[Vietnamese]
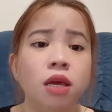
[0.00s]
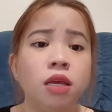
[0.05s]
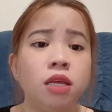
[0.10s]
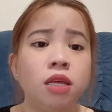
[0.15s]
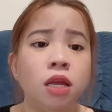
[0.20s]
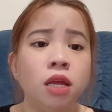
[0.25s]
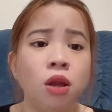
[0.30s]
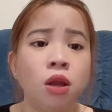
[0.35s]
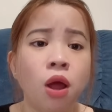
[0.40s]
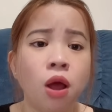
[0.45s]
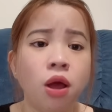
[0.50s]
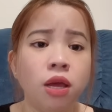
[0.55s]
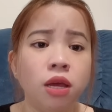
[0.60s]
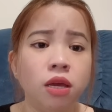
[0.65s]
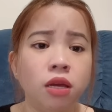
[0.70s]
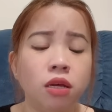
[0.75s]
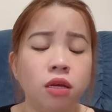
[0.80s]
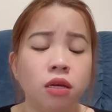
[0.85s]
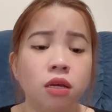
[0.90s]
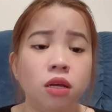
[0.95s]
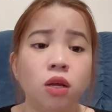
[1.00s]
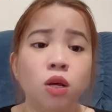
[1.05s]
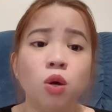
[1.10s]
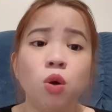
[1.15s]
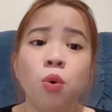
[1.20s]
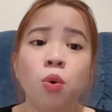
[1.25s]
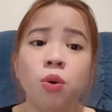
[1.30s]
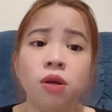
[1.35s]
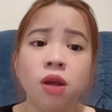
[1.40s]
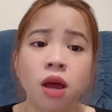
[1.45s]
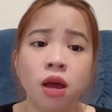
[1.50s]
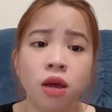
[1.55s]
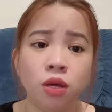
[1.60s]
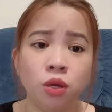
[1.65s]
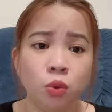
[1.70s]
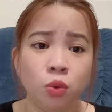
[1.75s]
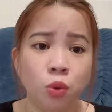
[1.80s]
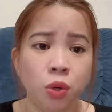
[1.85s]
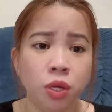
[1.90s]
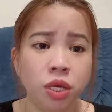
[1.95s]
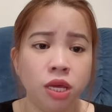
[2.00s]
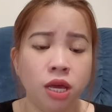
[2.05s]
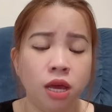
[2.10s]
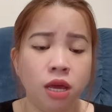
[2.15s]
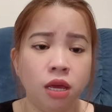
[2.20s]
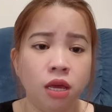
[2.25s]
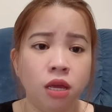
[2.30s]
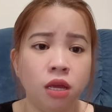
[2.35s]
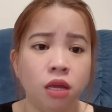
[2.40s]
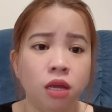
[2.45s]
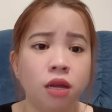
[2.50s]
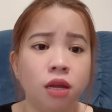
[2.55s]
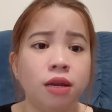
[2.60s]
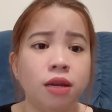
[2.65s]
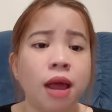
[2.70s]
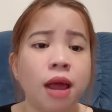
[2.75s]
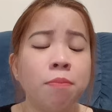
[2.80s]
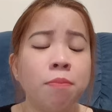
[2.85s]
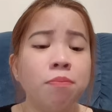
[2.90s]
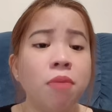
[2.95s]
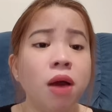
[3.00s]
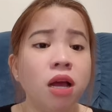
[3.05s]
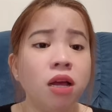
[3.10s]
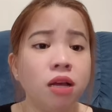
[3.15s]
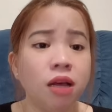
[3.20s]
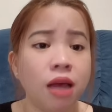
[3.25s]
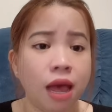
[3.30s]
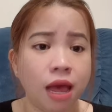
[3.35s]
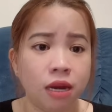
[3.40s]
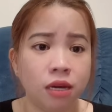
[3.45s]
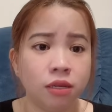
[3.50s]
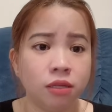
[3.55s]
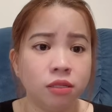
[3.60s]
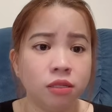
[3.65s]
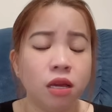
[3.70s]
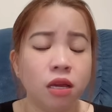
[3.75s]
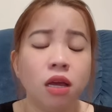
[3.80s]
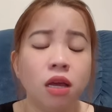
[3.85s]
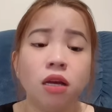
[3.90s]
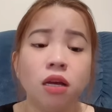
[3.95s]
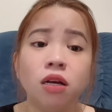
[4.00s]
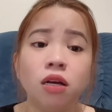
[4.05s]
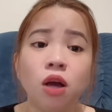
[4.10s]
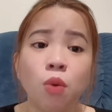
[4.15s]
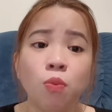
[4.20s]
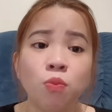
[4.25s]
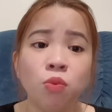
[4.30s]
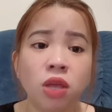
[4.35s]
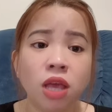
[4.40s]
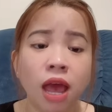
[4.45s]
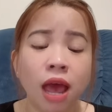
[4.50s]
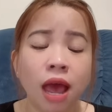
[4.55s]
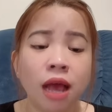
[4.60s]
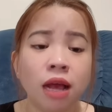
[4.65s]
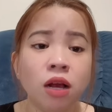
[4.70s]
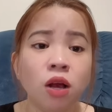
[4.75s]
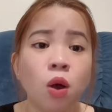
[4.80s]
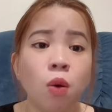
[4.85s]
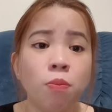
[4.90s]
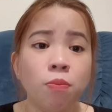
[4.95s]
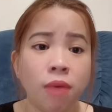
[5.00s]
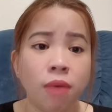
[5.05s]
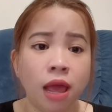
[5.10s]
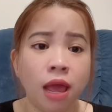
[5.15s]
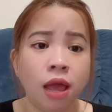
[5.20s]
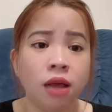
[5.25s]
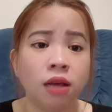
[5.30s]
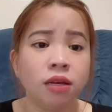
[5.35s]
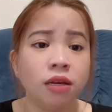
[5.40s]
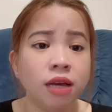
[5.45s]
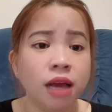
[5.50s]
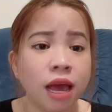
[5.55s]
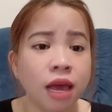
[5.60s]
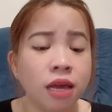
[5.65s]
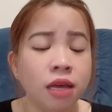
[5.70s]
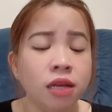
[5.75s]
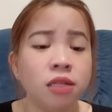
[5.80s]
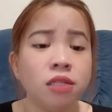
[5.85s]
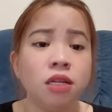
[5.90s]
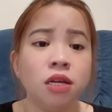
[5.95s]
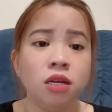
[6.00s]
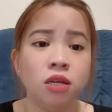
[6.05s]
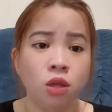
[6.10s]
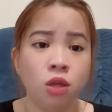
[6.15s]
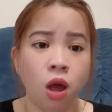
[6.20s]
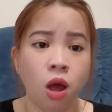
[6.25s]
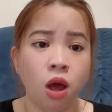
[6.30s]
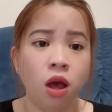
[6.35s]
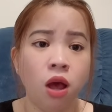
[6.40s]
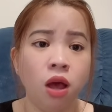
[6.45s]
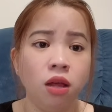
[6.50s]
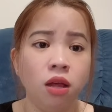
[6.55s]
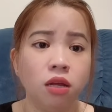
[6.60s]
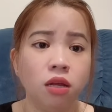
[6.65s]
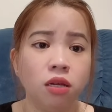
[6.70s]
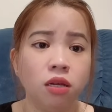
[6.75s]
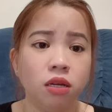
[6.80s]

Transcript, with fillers: Chị nói cuộc đời của chị đã bất hạnh, không cha không mẹ ngay từ nhỏ.